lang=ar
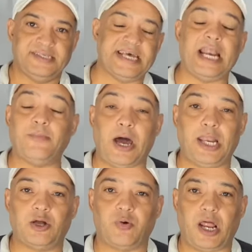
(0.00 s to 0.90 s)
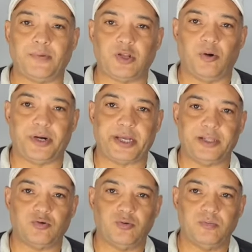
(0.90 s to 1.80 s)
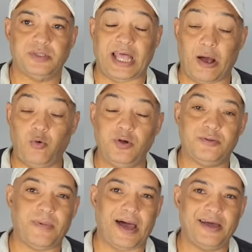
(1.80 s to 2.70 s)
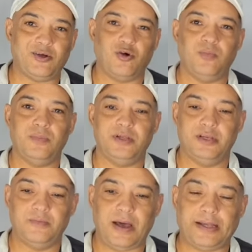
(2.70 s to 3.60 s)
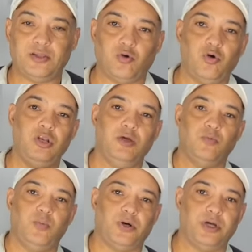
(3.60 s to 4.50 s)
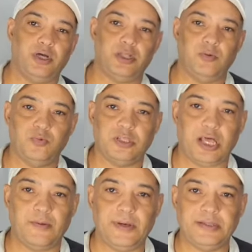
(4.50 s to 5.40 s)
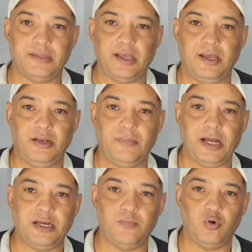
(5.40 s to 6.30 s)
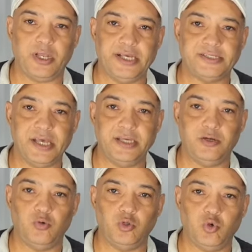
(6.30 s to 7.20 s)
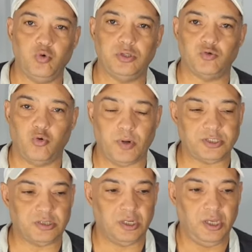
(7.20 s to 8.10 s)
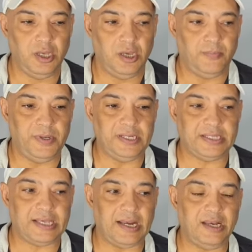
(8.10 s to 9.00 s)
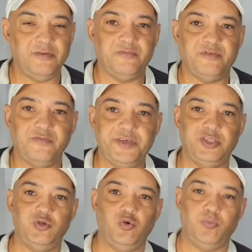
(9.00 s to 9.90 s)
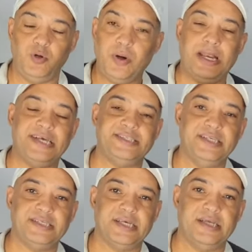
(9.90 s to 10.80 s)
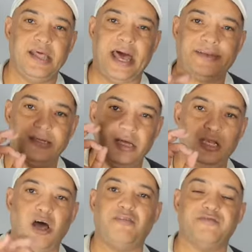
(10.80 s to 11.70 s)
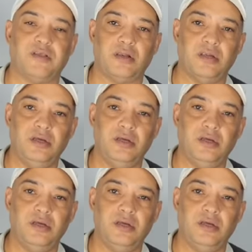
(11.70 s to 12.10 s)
السلام عليكم ورحمة الله وبركاته متعود معاكم ان بعد كل مباريات لمنتخباتنا المغرب والجزائر وتونس ومصر بنتكلم في فيديو بيبقى لذيذ كده عن الافضل